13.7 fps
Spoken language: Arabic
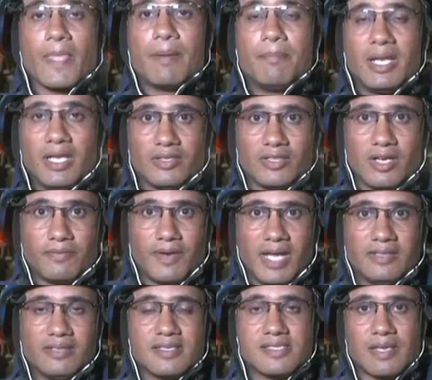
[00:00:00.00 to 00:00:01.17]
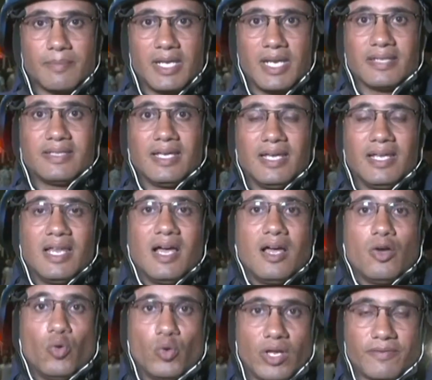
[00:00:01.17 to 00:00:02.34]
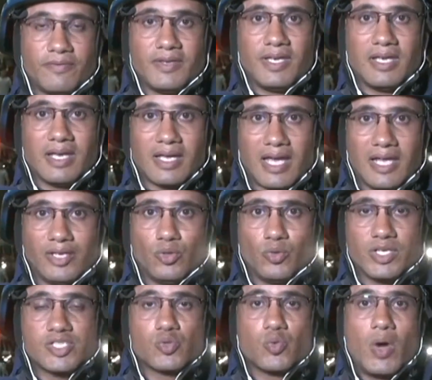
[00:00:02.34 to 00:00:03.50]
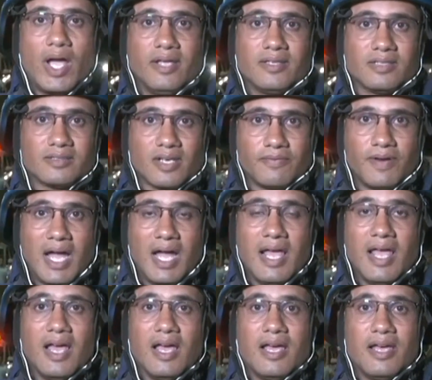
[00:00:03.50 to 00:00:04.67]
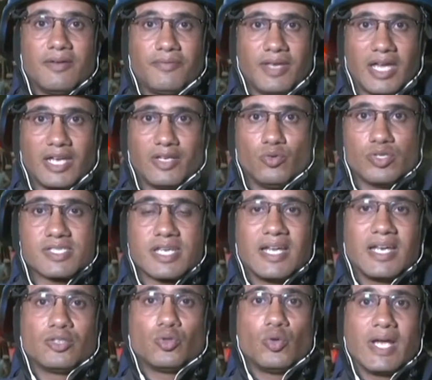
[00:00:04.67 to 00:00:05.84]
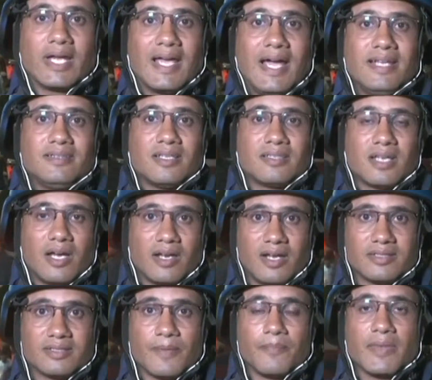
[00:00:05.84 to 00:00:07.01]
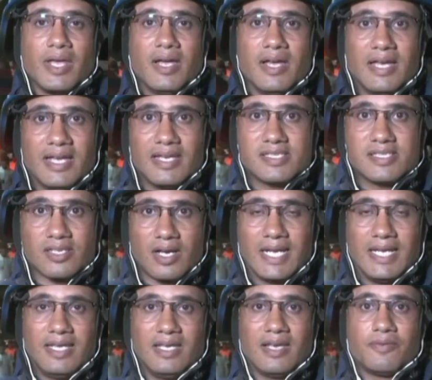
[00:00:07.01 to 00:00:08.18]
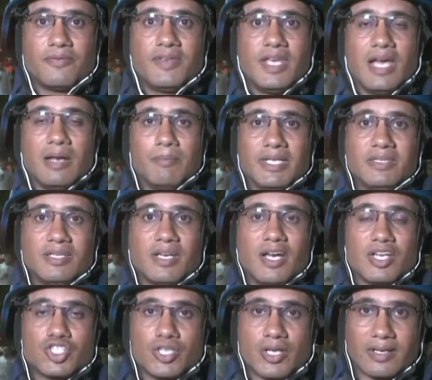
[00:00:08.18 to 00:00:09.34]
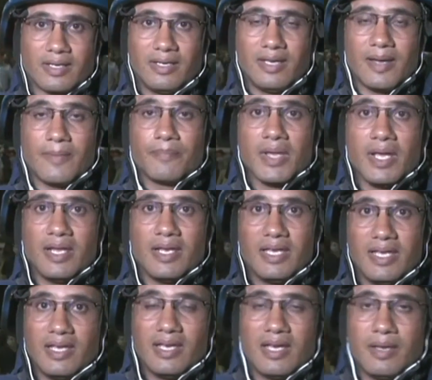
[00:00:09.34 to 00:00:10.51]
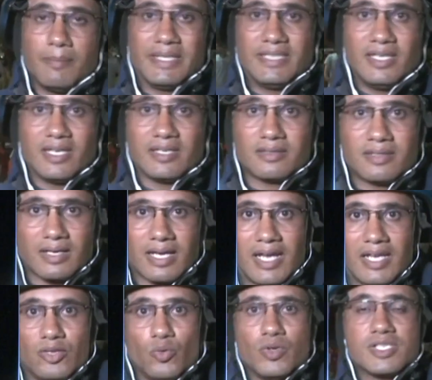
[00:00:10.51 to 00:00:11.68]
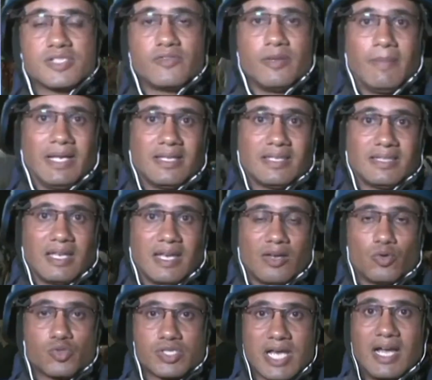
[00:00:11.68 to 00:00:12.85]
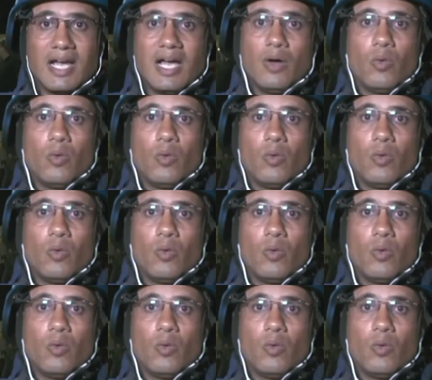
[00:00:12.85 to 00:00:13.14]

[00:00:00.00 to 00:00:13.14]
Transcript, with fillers: بالإضافة أيضا زميلتي إلى هنا في خان يونس وأيضا رفح آه، في خان يونس كانت هناك عدة غارات آه، إسرائيلية في المنطقة الشرقية لمدينة خان يونس في بلدة خزاعة